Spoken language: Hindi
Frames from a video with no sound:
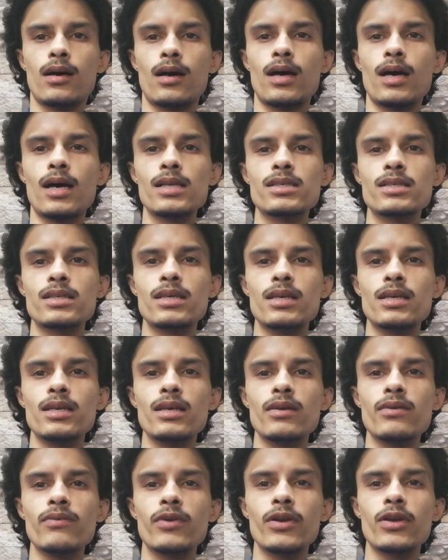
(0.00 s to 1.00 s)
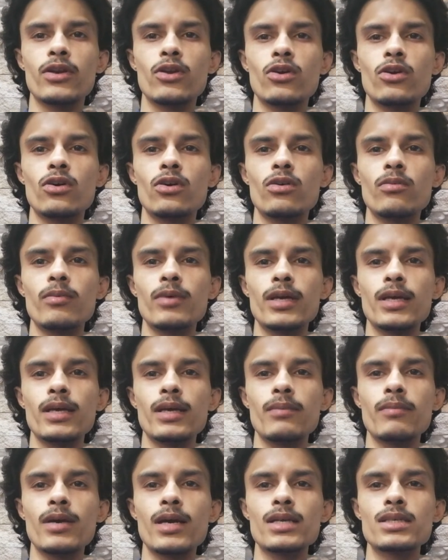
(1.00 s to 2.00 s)
आज की वीडियो
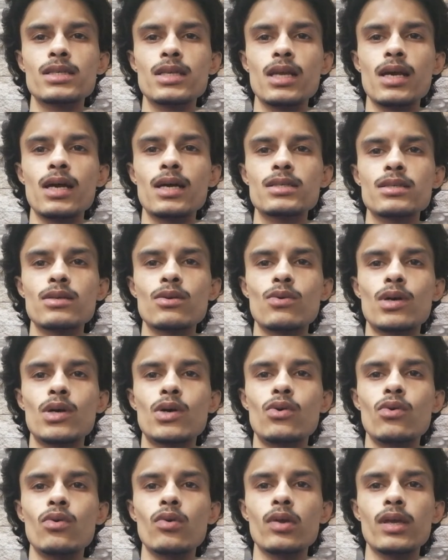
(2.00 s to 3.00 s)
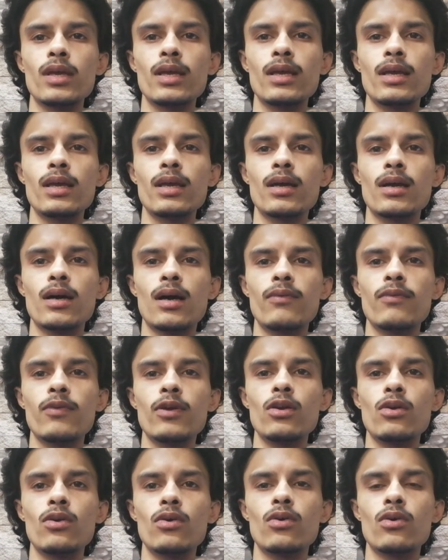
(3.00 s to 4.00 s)
में मैं इसलिए हाज़िर हुआ हूँ कि काफ़ी
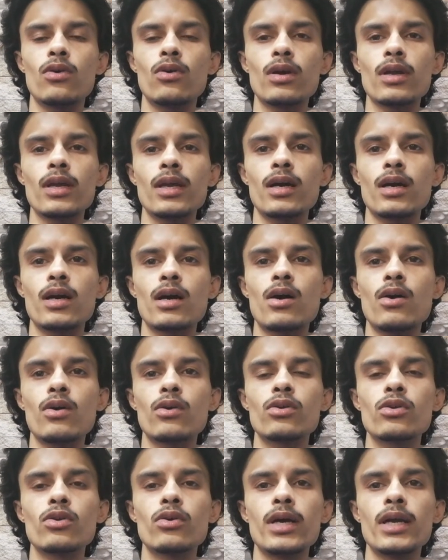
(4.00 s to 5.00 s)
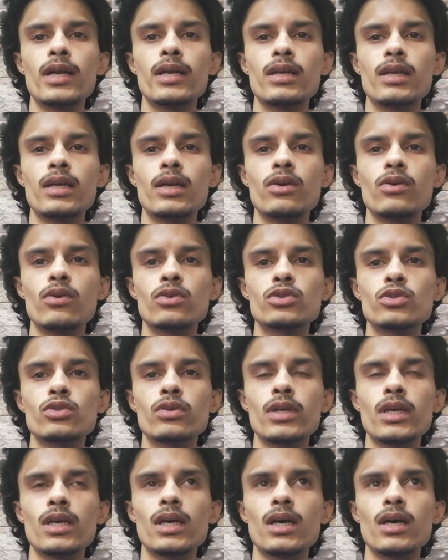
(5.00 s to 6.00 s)
लोगों के अकाउंट जो है डिलीट हो
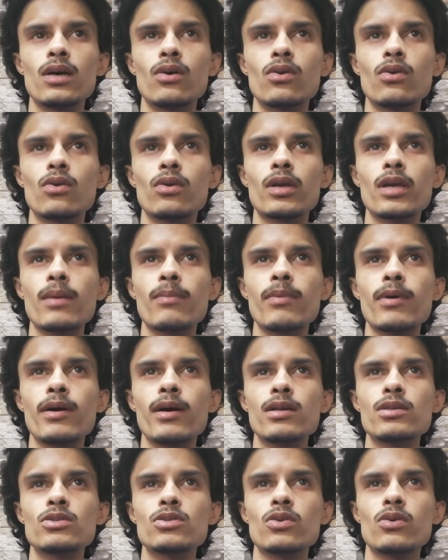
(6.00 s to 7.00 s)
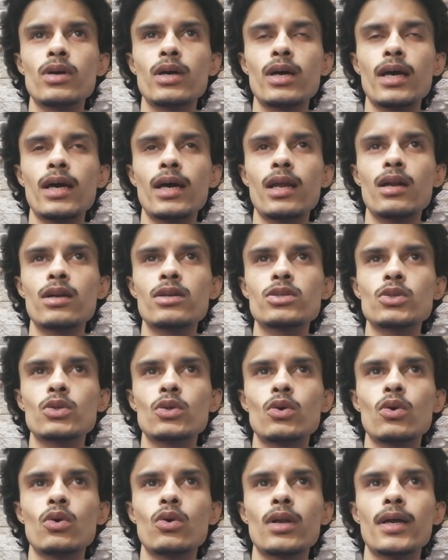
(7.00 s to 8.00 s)
चुके हैं और उनके पास जो है एरर
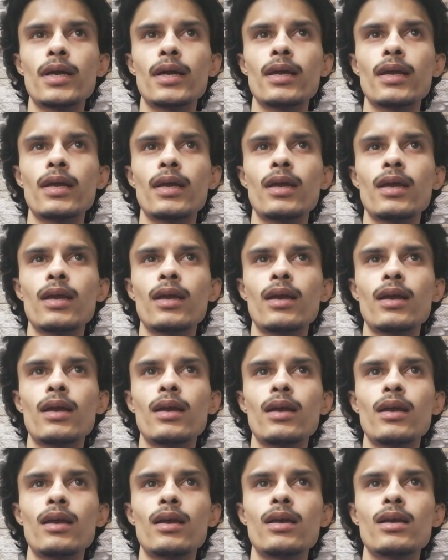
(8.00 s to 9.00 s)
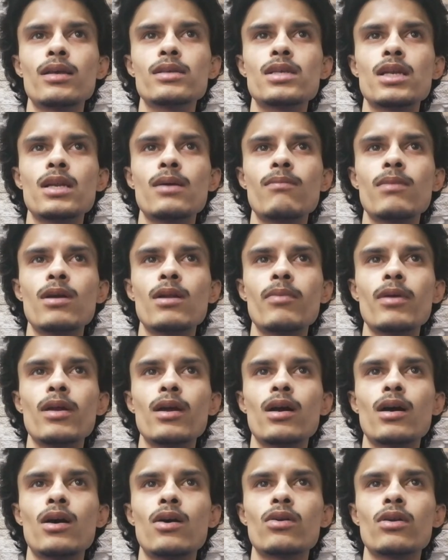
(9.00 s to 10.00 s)
शोर है कि इस नंबर पे
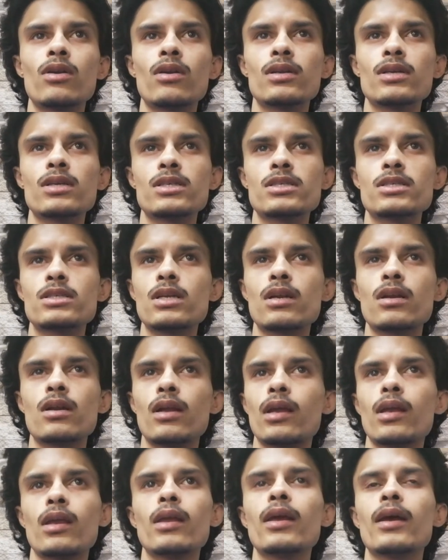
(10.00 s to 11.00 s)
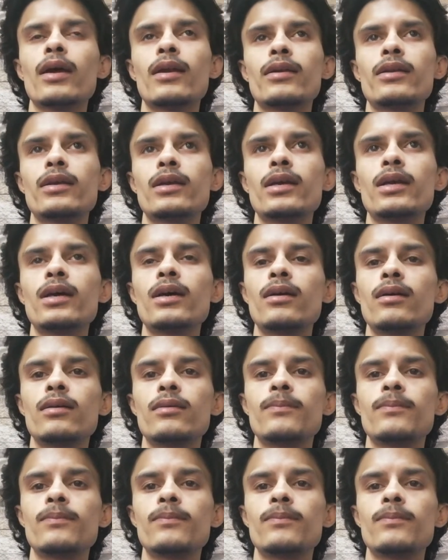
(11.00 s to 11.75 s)
अकाउंट रजिस्टर नहीं है ठीक है